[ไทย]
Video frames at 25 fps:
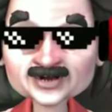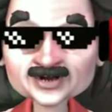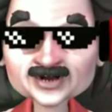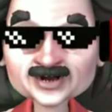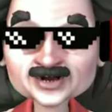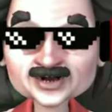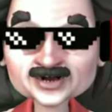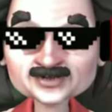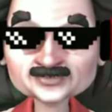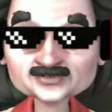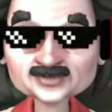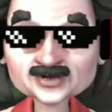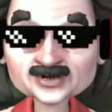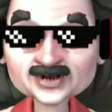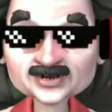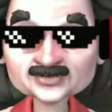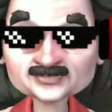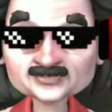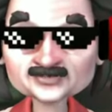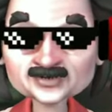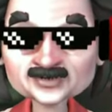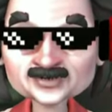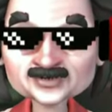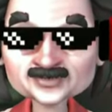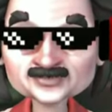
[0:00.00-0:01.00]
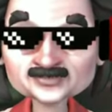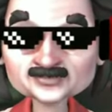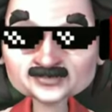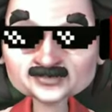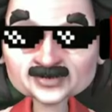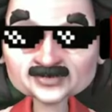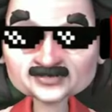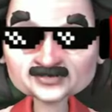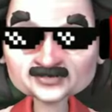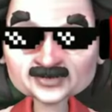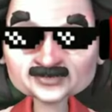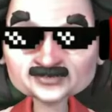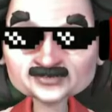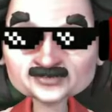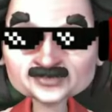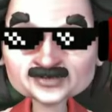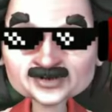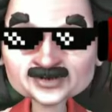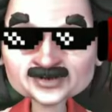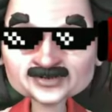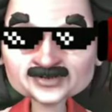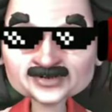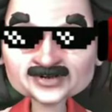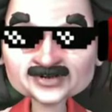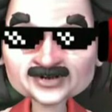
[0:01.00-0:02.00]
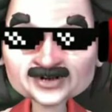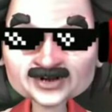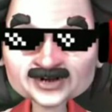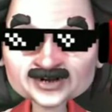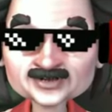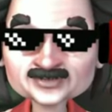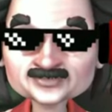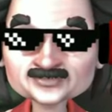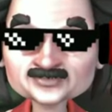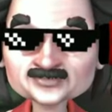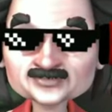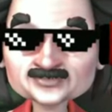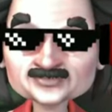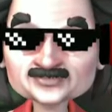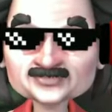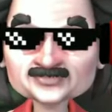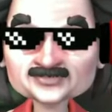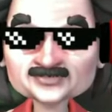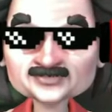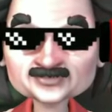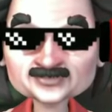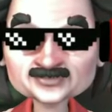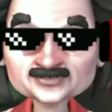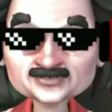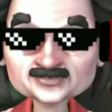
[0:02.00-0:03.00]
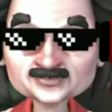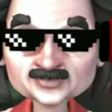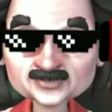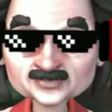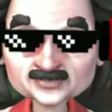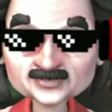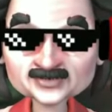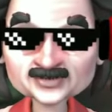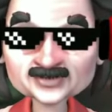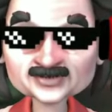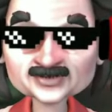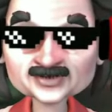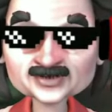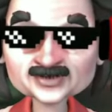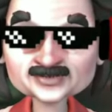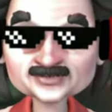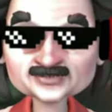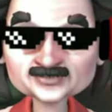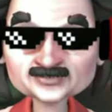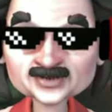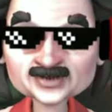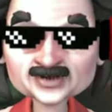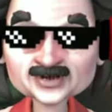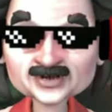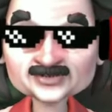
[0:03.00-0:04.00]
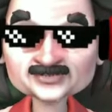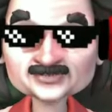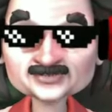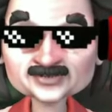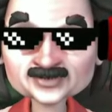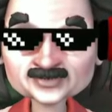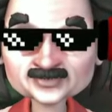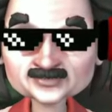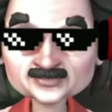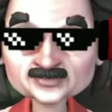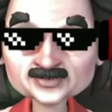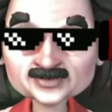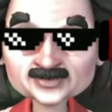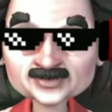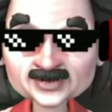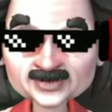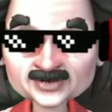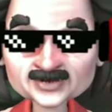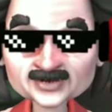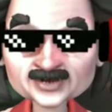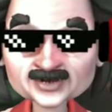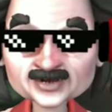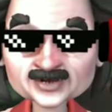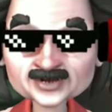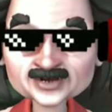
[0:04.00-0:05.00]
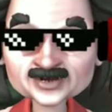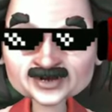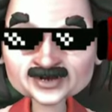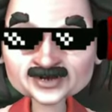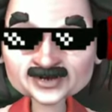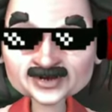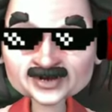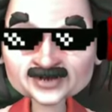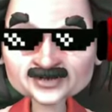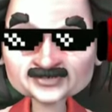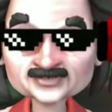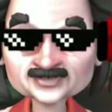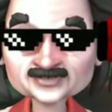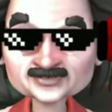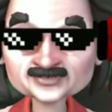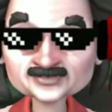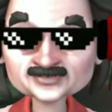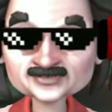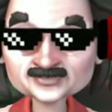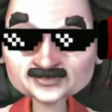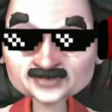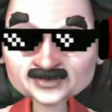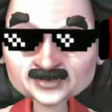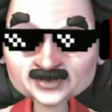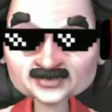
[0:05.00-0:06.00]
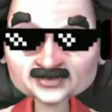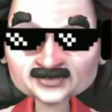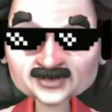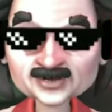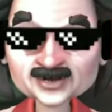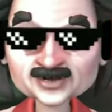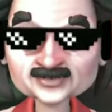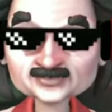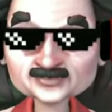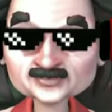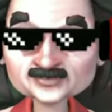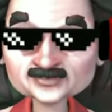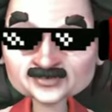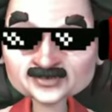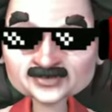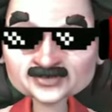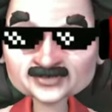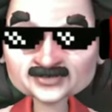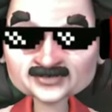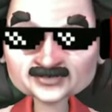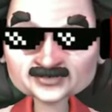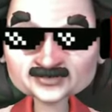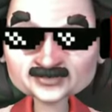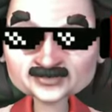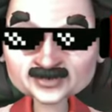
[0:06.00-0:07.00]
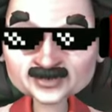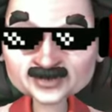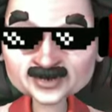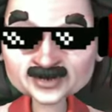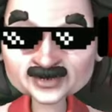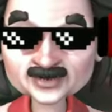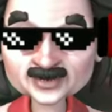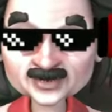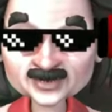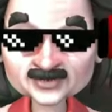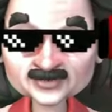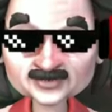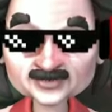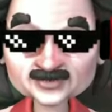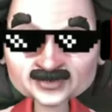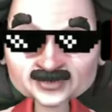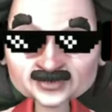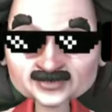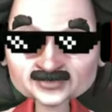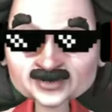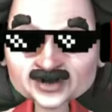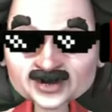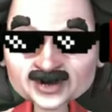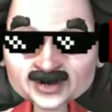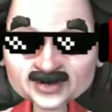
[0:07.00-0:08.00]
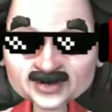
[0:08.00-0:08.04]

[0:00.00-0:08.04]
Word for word: เห็นปะมันต้องมีบิ๊กวินหนึ่งแน่นอนติดคูณเยอะแล้วไอ้สี่หมุนนี้ค่าการันตีว่าว่าวสามอุ้ยแตกในเหรอเฮ้ย